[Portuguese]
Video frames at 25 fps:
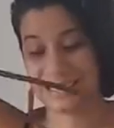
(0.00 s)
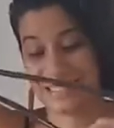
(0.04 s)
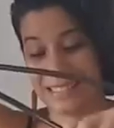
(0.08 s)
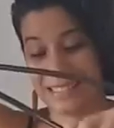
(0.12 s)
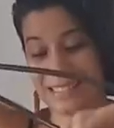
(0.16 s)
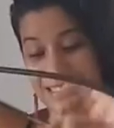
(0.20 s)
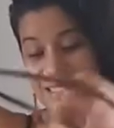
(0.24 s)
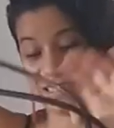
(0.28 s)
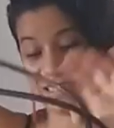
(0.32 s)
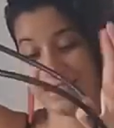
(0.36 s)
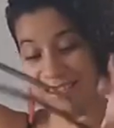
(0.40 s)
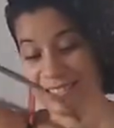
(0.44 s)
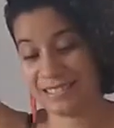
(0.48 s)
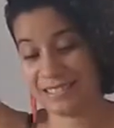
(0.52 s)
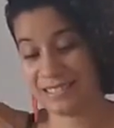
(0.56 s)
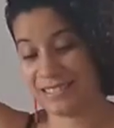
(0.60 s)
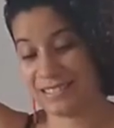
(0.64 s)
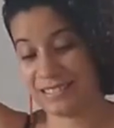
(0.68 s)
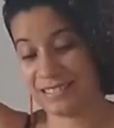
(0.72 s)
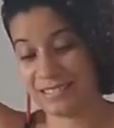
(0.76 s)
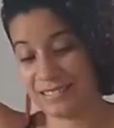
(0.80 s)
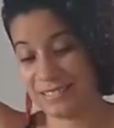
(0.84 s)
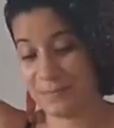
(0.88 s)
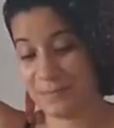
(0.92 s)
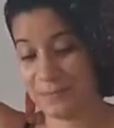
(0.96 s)
O tamanho do
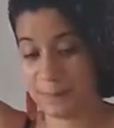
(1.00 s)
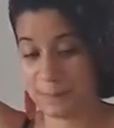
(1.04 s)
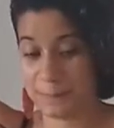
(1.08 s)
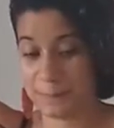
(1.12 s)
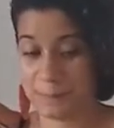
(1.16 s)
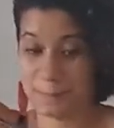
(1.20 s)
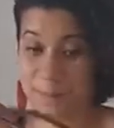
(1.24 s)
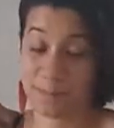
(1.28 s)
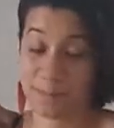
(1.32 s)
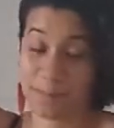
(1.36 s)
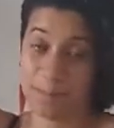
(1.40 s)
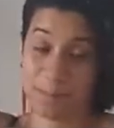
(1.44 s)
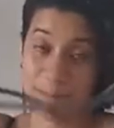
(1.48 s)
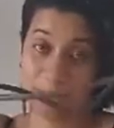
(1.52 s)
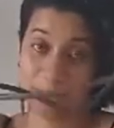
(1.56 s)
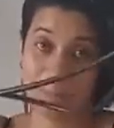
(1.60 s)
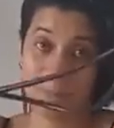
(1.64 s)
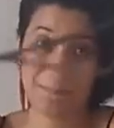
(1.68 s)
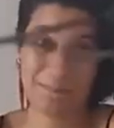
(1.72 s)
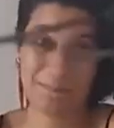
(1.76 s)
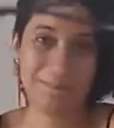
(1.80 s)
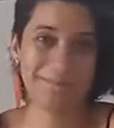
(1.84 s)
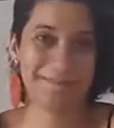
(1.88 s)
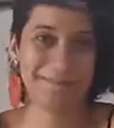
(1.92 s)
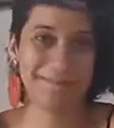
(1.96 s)
cabo vai depender da
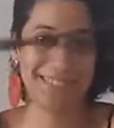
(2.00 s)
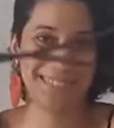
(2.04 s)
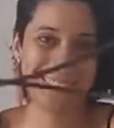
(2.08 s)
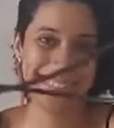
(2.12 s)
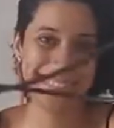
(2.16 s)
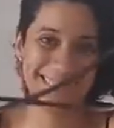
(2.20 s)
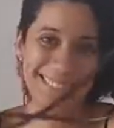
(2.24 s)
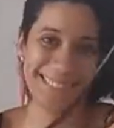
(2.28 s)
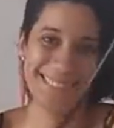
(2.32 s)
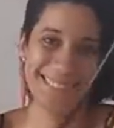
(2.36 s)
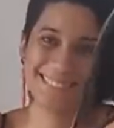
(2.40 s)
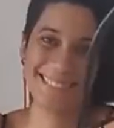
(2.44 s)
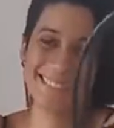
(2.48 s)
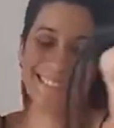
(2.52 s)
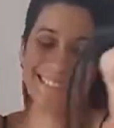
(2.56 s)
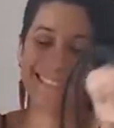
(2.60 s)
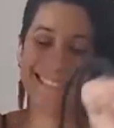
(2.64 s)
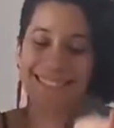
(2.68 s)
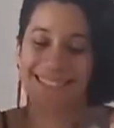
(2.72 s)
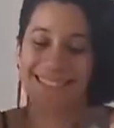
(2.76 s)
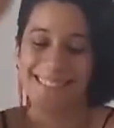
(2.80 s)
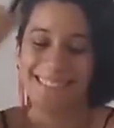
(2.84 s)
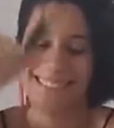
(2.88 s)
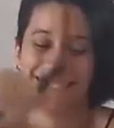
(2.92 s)
sua necessidade.